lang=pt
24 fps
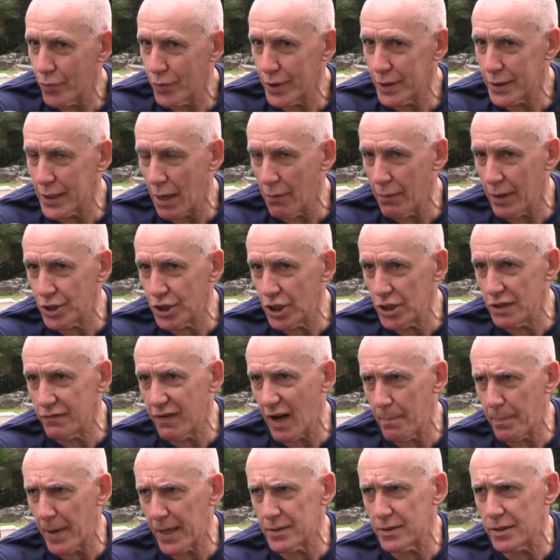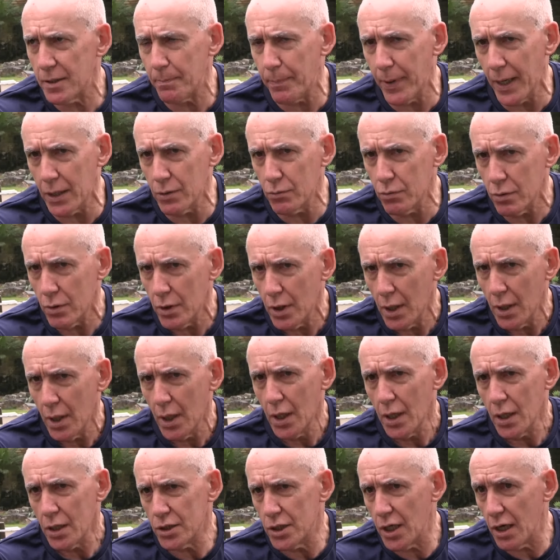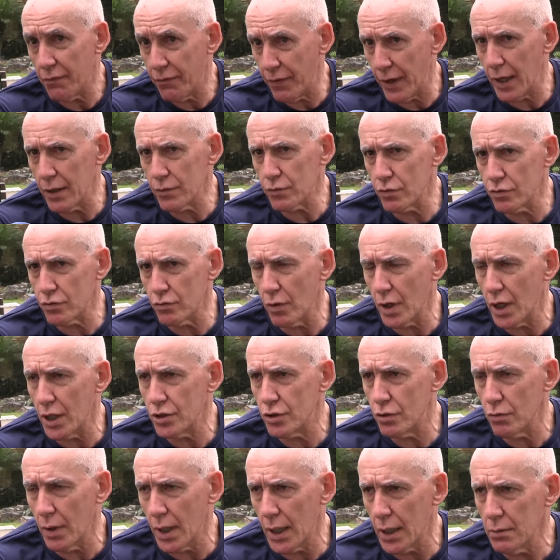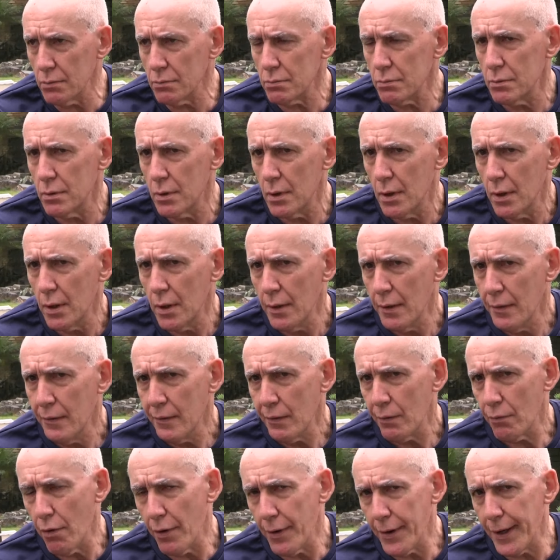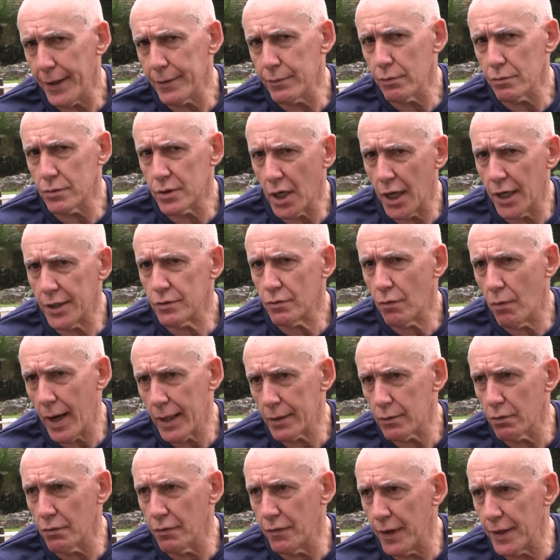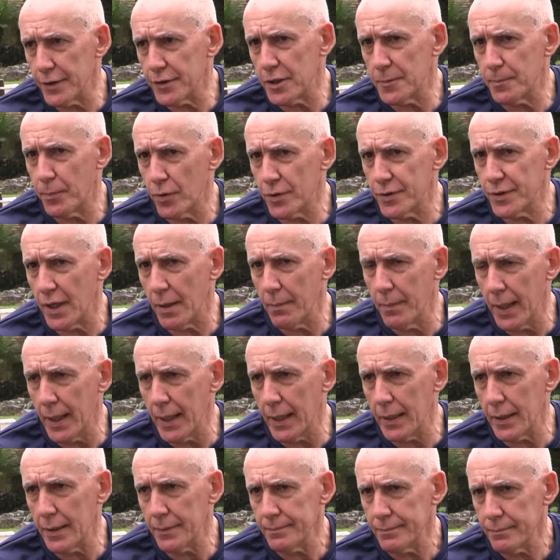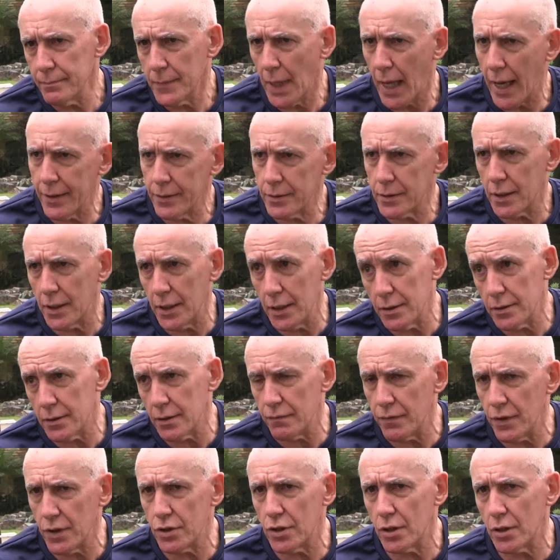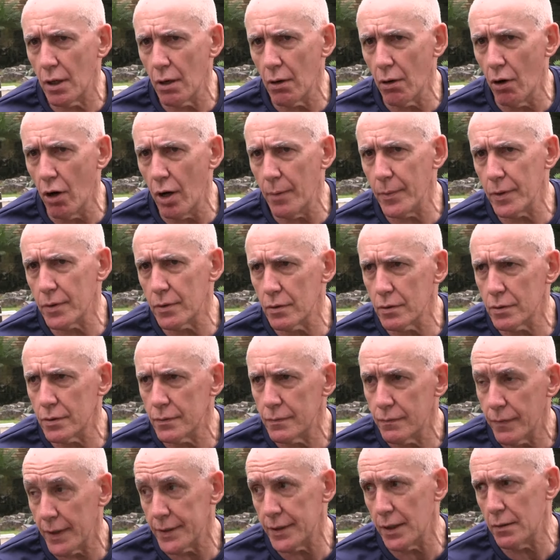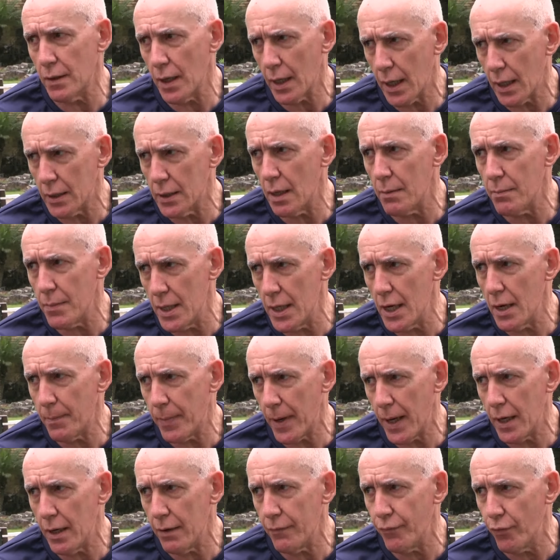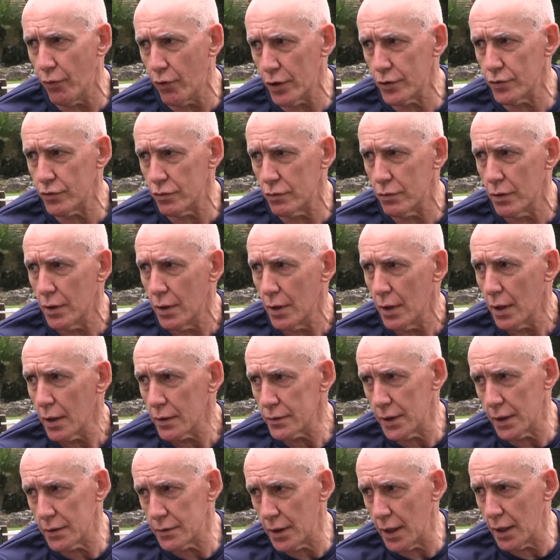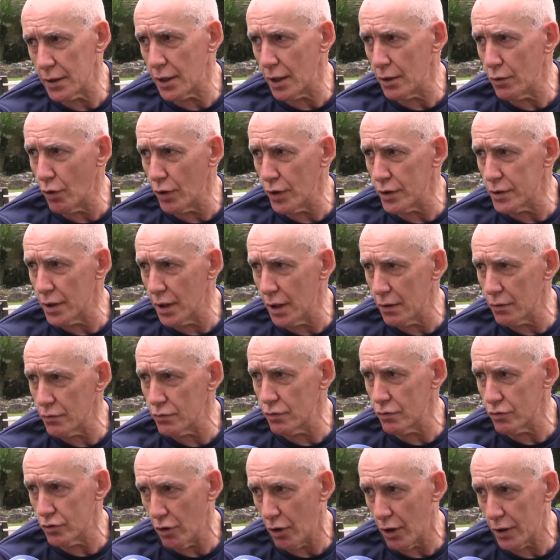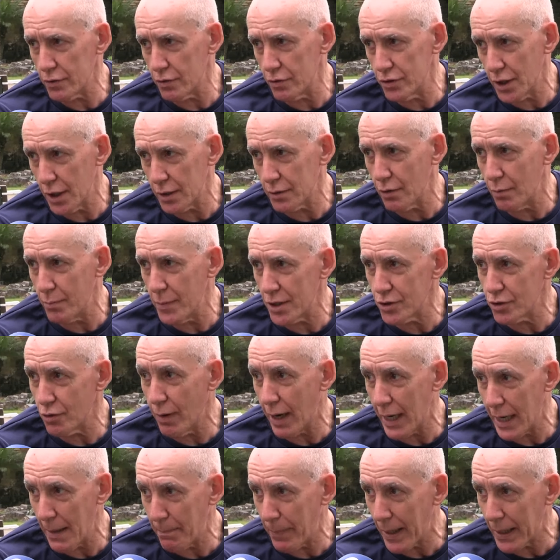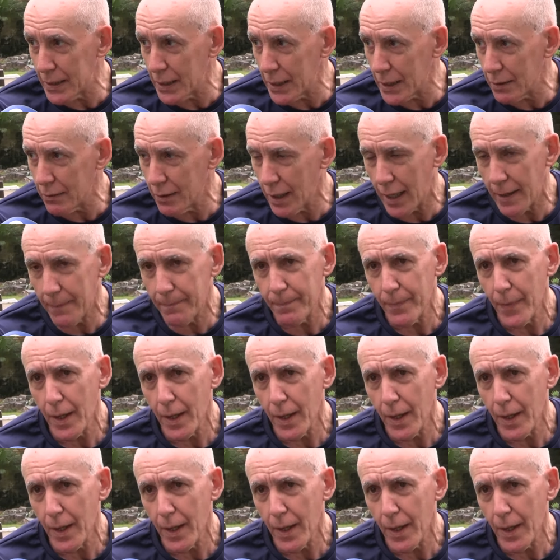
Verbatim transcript: Então, a gente vai participando de eventos durante o ano correndo três, quatro vezes por semana, 10, 15, 20 quilômetros, fazendo academia para reforço. Com 62 anos, os ossos já tomei meio né?